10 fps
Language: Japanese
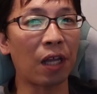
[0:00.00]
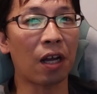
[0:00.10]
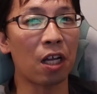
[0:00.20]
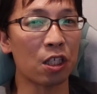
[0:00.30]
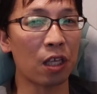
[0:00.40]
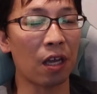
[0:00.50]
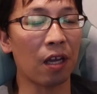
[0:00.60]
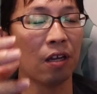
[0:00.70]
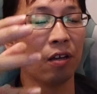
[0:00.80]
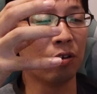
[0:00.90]
いな感じ
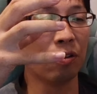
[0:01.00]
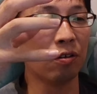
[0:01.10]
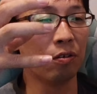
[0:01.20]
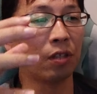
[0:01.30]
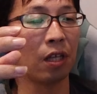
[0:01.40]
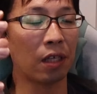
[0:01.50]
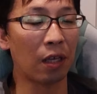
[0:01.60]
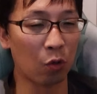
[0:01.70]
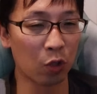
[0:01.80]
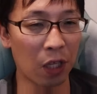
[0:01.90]
で、運転
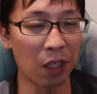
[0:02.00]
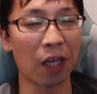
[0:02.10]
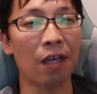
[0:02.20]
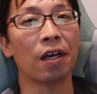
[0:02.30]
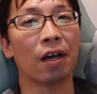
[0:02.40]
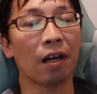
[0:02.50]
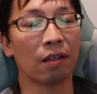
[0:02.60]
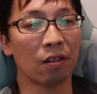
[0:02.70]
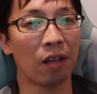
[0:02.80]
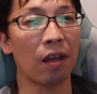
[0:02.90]
席の下にタイヤがあっ
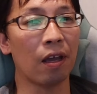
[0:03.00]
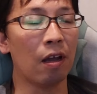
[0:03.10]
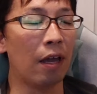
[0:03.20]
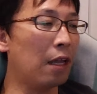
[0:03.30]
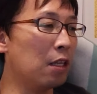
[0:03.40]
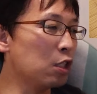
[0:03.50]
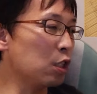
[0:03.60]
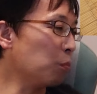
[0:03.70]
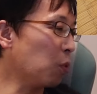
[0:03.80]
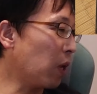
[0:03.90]
て、
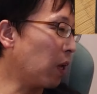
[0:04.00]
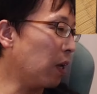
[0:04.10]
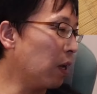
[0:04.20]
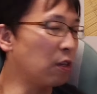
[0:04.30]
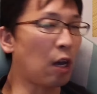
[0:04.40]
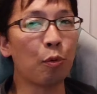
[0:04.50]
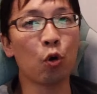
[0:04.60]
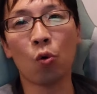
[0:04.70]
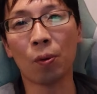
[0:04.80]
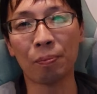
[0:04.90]
エンジンもね、
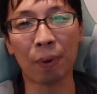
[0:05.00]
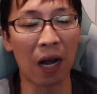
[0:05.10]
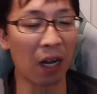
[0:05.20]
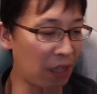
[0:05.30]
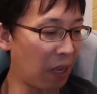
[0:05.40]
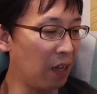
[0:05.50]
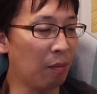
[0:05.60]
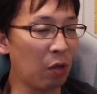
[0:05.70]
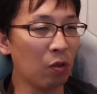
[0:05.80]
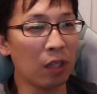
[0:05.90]
キャブオーバー型、
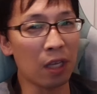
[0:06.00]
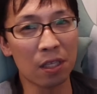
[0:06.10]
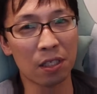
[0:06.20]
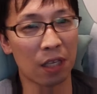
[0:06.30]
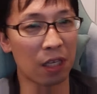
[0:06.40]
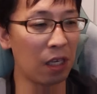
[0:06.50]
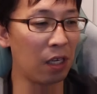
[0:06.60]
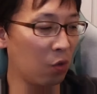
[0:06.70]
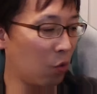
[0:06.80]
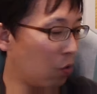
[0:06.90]
まあ、運転
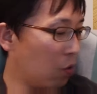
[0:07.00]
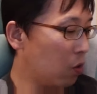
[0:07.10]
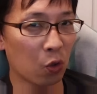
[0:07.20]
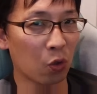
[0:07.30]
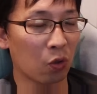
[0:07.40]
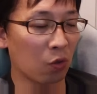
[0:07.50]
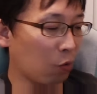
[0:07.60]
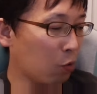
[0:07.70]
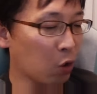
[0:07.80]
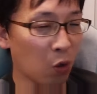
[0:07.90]
席のちょっ
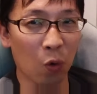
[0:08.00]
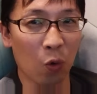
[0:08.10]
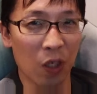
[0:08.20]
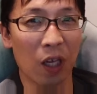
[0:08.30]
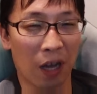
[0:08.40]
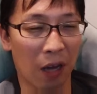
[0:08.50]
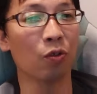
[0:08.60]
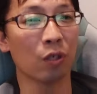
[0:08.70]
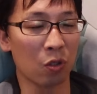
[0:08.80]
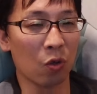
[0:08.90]
と後ろの方にある
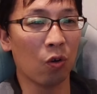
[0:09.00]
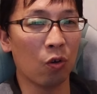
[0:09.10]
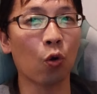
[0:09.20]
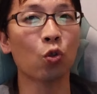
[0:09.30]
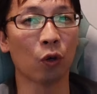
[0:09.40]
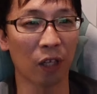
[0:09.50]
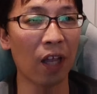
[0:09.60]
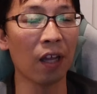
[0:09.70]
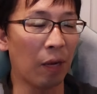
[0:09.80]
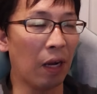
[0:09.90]
んですよ。フロントに
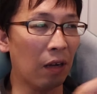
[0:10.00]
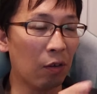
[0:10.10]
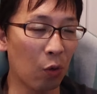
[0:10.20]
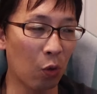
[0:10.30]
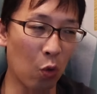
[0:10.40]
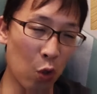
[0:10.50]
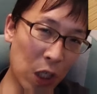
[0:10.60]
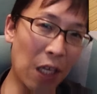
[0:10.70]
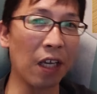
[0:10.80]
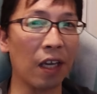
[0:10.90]
ね、まあ、フロントの
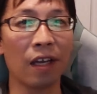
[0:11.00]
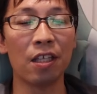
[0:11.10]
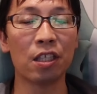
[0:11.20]
下にエ